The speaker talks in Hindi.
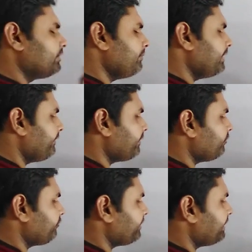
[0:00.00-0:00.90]
बहुत ही बेसिक
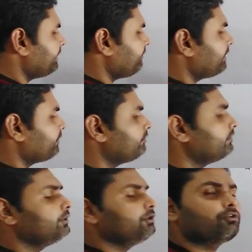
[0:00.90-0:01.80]
क्वेश्चन है ये वाला तो
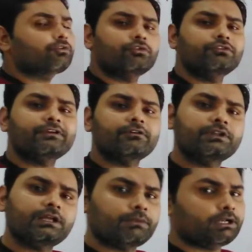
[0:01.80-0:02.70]
तो कौन सा
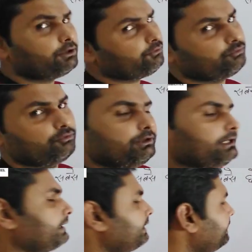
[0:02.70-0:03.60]
होता है हमारा टू होता है